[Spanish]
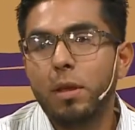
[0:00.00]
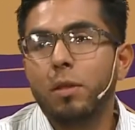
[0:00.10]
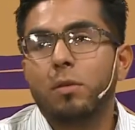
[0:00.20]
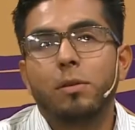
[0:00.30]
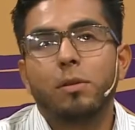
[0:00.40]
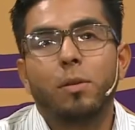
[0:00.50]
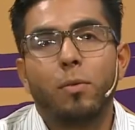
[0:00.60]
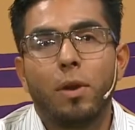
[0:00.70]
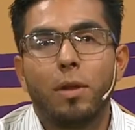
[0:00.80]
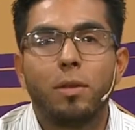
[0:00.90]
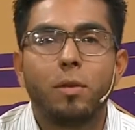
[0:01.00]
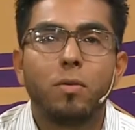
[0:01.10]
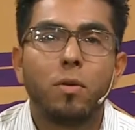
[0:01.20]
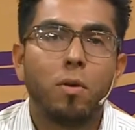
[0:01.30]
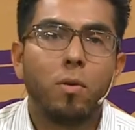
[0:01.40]
entonces por allí
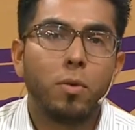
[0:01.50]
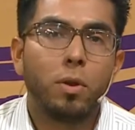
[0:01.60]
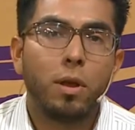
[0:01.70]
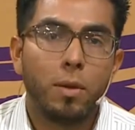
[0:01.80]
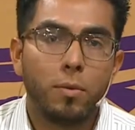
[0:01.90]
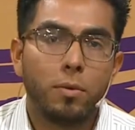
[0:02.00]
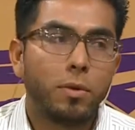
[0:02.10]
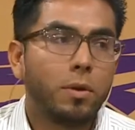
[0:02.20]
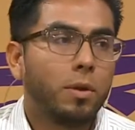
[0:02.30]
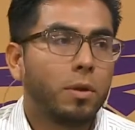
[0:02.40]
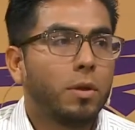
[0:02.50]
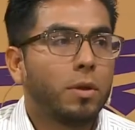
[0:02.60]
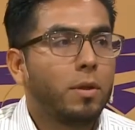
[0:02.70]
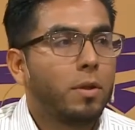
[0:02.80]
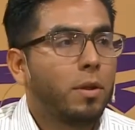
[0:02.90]
nos comunicamos.
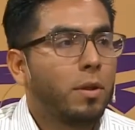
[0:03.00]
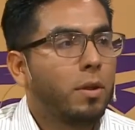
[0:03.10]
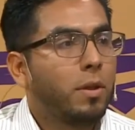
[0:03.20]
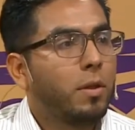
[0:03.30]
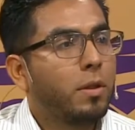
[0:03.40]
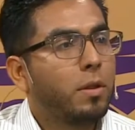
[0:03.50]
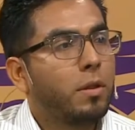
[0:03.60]
Eh, ¿Cuáles